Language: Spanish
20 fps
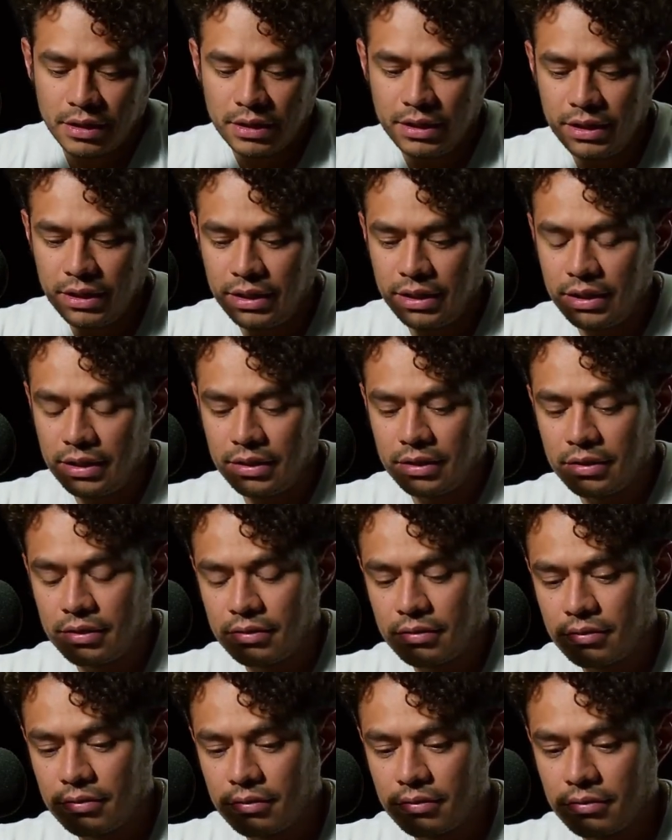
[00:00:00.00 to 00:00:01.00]
Y
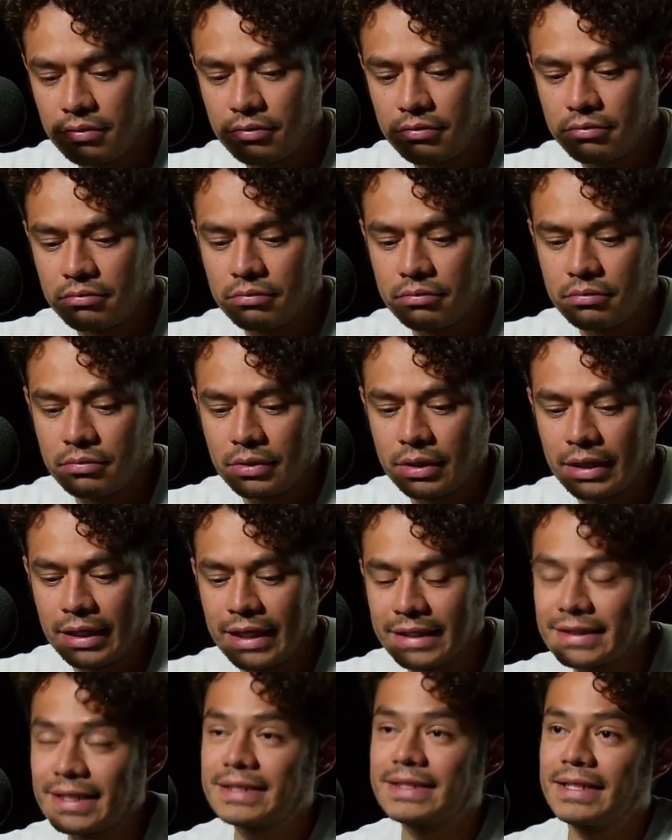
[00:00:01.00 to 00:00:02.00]

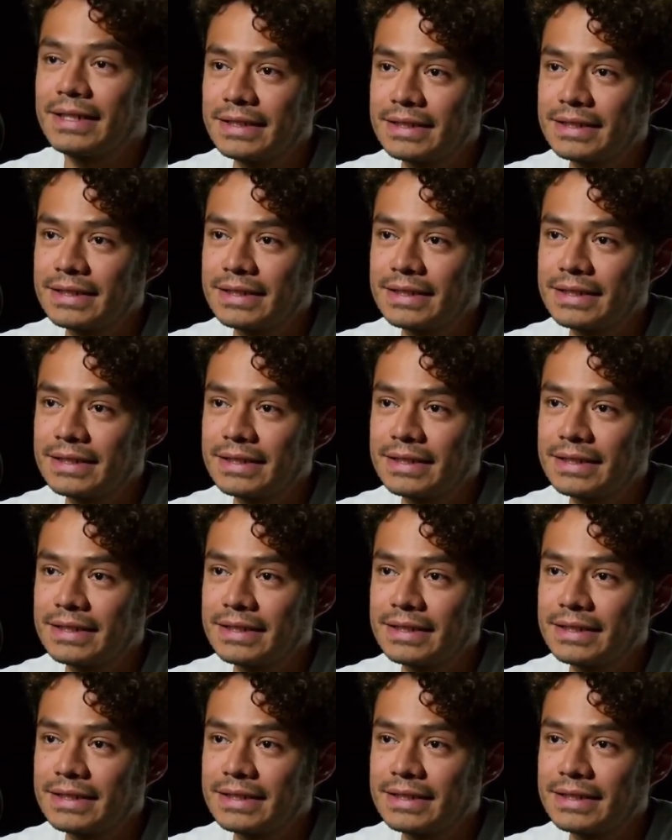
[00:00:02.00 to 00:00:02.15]
esas,